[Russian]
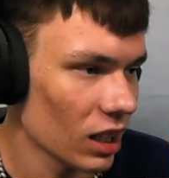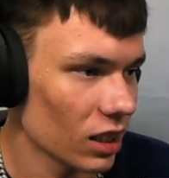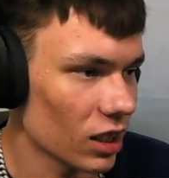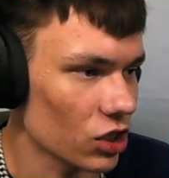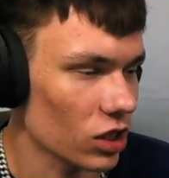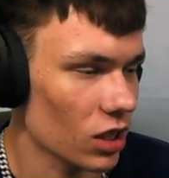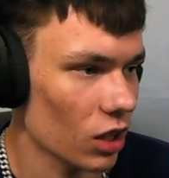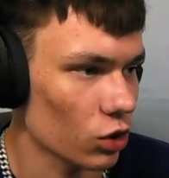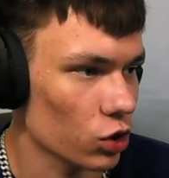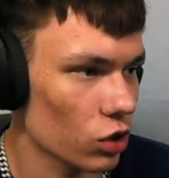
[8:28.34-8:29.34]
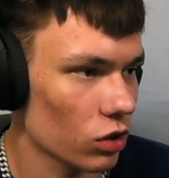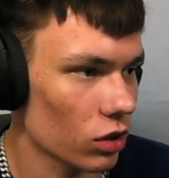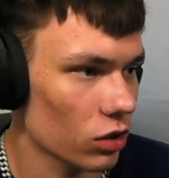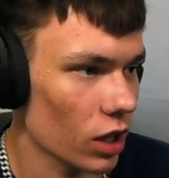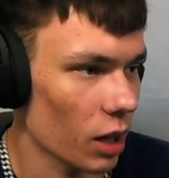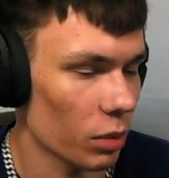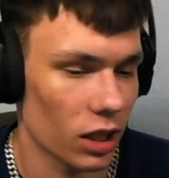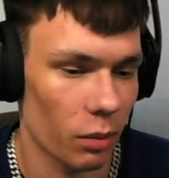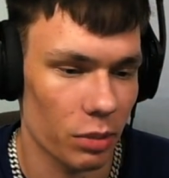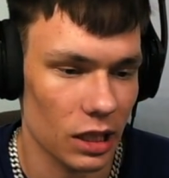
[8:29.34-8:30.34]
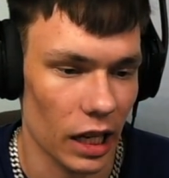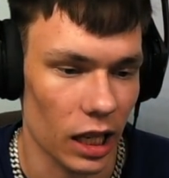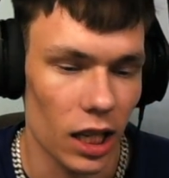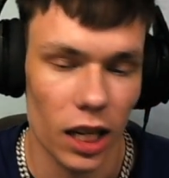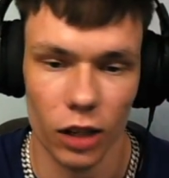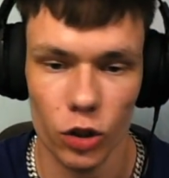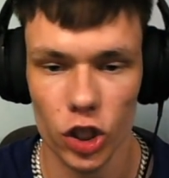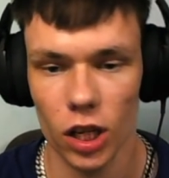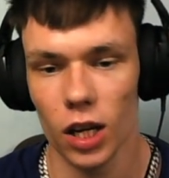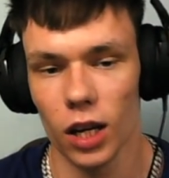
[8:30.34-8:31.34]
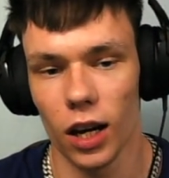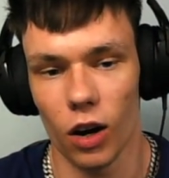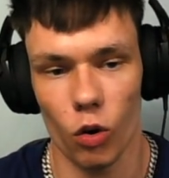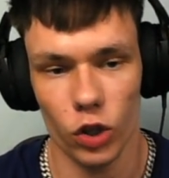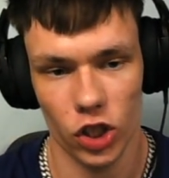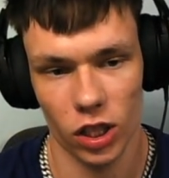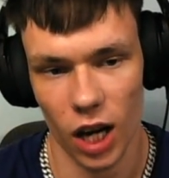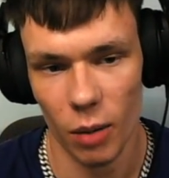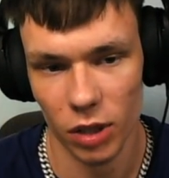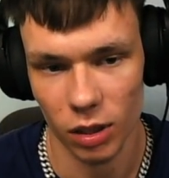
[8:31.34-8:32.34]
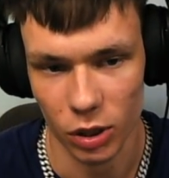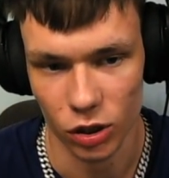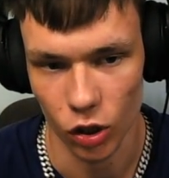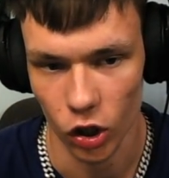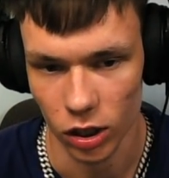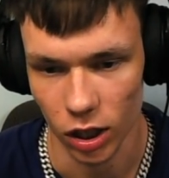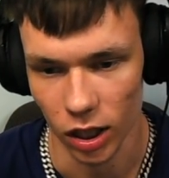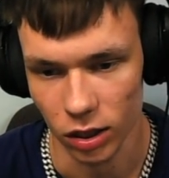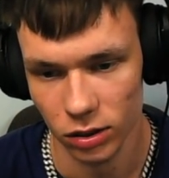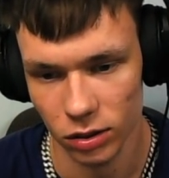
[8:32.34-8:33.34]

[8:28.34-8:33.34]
Даже не знаю, как бы это описать. Короче, очень грамотно построен трек.